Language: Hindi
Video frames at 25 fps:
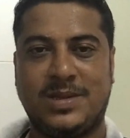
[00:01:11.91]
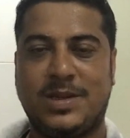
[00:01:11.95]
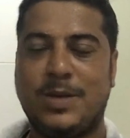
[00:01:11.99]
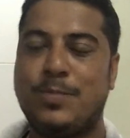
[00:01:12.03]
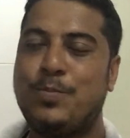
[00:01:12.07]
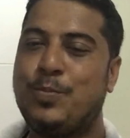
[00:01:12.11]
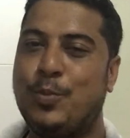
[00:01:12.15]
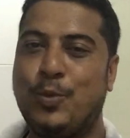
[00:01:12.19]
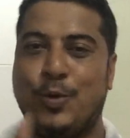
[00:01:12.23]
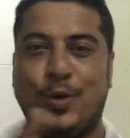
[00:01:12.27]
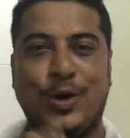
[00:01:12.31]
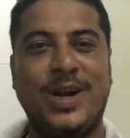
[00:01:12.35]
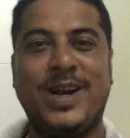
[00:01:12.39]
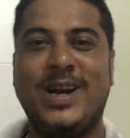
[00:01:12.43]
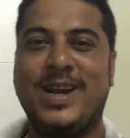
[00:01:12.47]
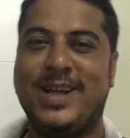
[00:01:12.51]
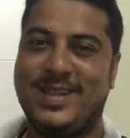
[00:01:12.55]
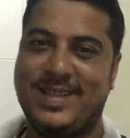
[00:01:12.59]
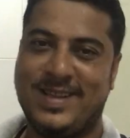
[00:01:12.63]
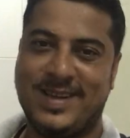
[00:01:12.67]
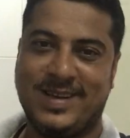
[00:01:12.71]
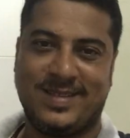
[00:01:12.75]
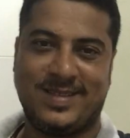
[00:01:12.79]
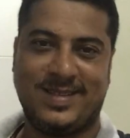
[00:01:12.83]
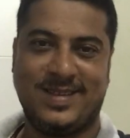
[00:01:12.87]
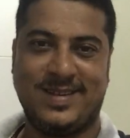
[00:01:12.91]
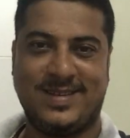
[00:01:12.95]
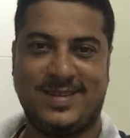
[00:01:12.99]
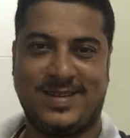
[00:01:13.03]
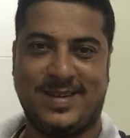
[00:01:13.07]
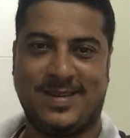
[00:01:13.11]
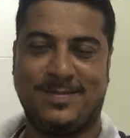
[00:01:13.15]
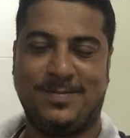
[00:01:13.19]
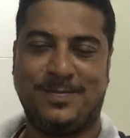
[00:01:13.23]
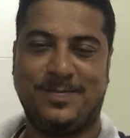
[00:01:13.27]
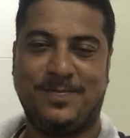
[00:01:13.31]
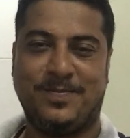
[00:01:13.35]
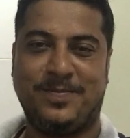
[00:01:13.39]
तो पूरी नहीं देखते
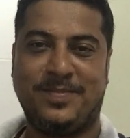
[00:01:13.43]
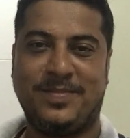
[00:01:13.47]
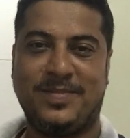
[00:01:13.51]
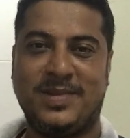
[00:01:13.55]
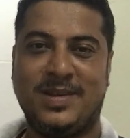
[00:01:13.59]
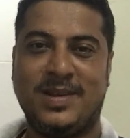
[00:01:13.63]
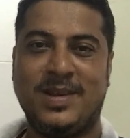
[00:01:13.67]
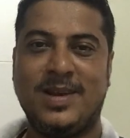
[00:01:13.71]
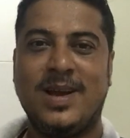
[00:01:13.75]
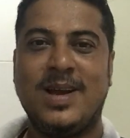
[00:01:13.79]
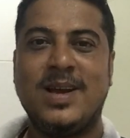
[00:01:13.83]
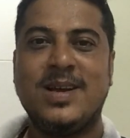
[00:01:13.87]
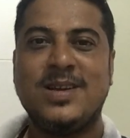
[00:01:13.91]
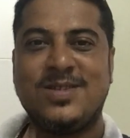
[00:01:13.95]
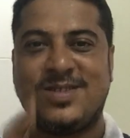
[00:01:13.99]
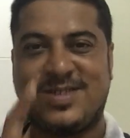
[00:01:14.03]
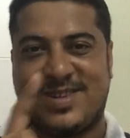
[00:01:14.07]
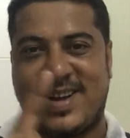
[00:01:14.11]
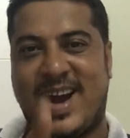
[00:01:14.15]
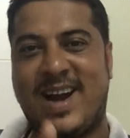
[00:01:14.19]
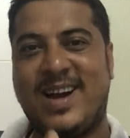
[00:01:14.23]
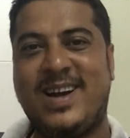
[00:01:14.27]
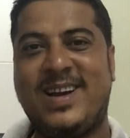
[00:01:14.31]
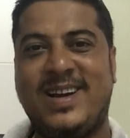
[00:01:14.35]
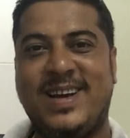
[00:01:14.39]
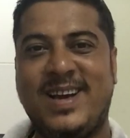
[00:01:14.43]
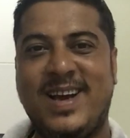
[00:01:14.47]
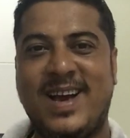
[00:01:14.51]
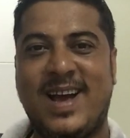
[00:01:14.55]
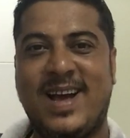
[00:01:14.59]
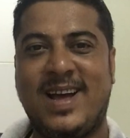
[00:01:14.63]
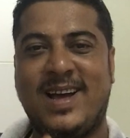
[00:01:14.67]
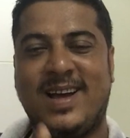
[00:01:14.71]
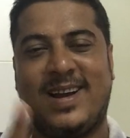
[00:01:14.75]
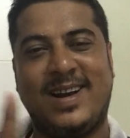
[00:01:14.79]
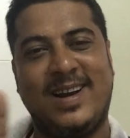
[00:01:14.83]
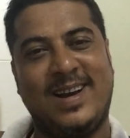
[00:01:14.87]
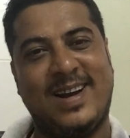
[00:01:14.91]
सर स्टार्ट किया
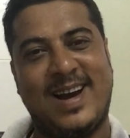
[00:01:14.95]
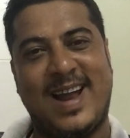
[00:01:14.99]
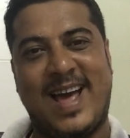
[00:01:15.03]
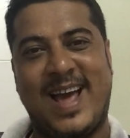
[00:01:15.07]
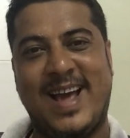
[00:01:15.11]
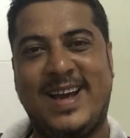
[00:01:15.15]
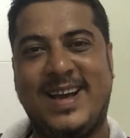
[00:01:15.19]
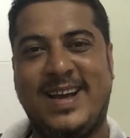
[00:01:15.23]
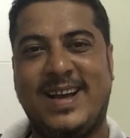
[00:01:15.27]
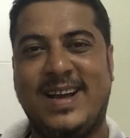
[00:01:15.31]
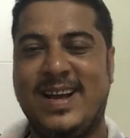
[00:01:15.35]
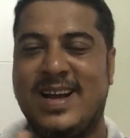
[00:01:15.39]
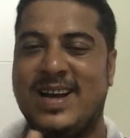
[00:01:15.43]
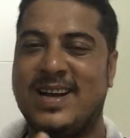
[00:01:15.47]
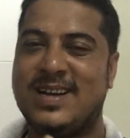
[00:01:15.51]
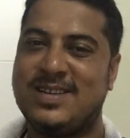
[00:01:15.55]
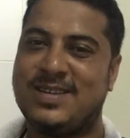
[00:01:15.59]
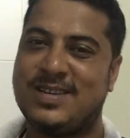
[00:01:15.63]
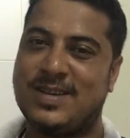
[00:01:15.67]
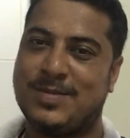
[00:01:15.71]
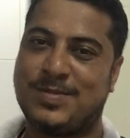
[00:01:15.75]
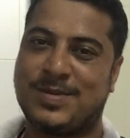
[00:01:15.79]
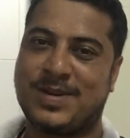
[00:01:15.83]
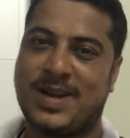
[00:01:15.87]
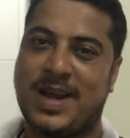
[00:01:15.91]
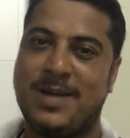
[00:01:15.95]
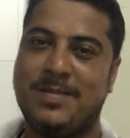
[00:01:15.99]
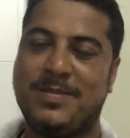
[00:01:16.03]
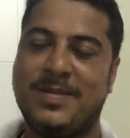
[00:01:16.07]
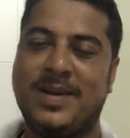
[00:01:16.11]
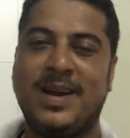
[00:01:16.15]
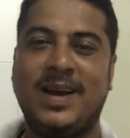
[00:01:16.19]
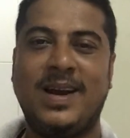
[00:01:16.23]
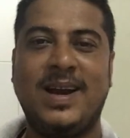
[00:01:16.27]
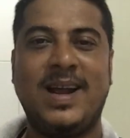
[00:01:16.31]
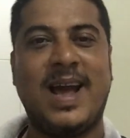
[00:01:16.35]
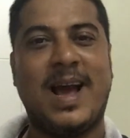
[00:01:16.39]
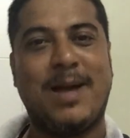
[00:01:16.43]
लाइक किया सब्सक्राइब
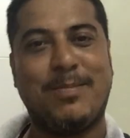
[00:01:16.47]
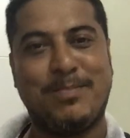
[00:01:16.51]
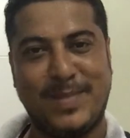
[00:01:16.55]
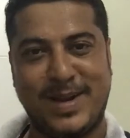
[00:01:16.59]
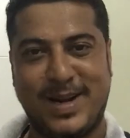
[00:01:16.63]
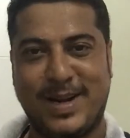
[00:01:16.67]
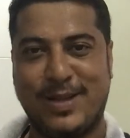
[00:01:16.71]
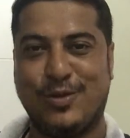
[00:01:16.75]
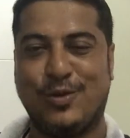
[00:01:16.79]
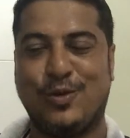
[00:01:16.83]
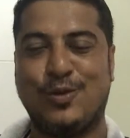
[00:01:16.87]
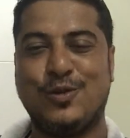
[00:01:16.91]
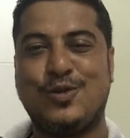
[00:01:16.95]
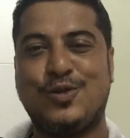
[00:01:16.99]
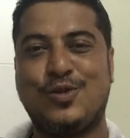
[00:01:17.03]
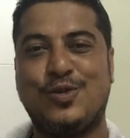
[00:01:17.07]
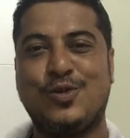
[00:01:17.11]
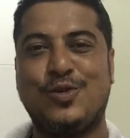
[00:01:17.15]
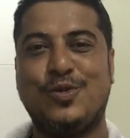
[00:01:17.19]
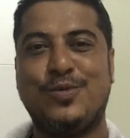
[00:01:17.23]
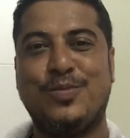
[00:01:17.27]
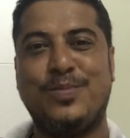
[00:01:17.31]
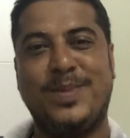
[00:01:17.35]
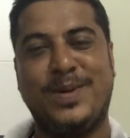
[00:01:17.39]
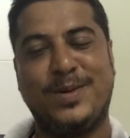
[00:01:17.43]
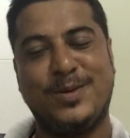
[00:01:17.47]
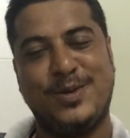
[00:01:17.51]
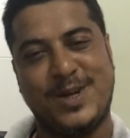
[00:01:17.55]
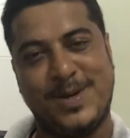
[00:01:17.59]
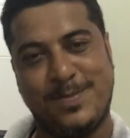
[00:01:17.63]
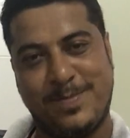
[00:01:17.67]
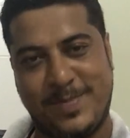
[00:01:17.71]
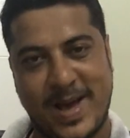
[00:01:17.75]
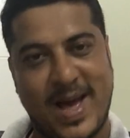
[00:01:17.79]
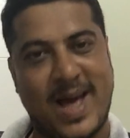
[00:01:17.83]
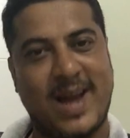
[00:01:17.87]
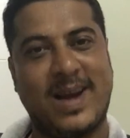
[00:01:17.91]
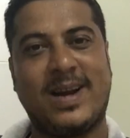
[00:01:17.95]
कर लिया आप मेरे दोस्त हो मुझे
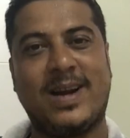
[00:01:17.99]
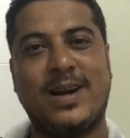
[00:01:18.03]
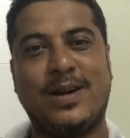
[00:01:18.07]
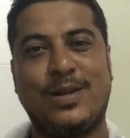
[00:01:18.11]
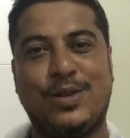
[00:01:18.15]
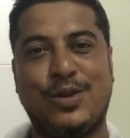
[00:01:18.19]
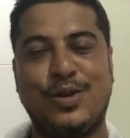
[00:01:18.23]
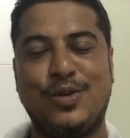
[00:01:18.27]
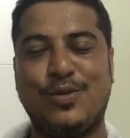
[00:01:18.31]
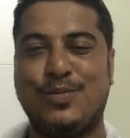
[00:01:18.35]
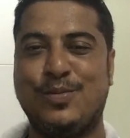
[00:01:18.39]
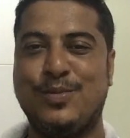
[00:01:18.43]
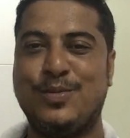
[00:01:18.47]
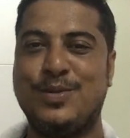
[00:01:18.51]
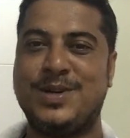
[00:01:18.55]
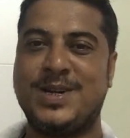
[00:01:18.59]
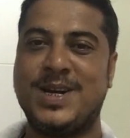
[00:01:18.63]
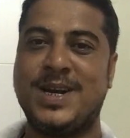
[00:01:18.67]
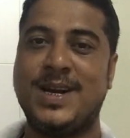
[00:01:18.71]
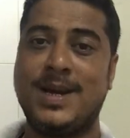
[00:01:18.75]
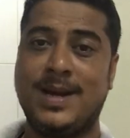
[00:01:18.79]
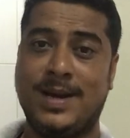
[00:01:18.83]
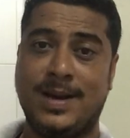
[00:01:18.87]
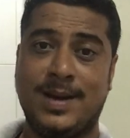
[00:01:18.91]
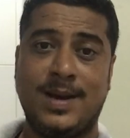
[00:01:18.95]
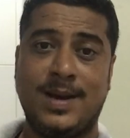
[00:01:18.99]
प्यार करते हो मुझे